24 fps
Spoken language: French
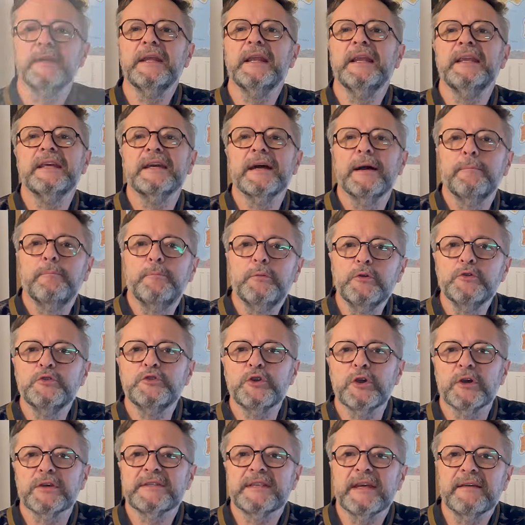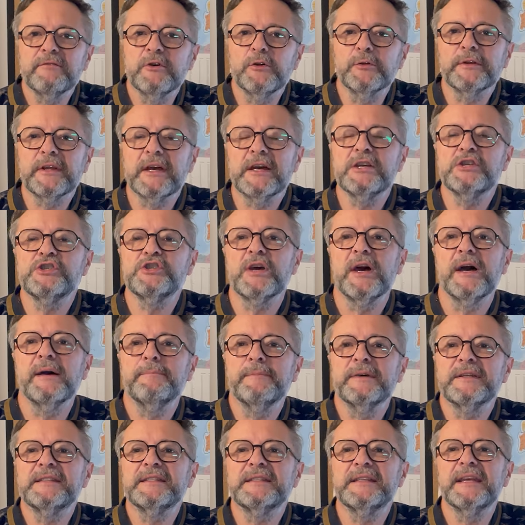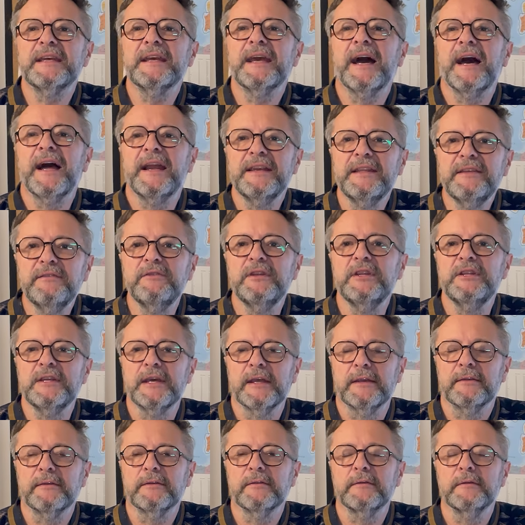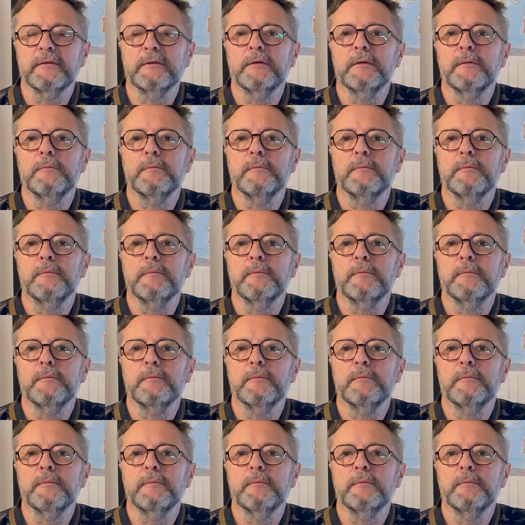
Il y a plusieurs avantages à passer à l'e-vignette.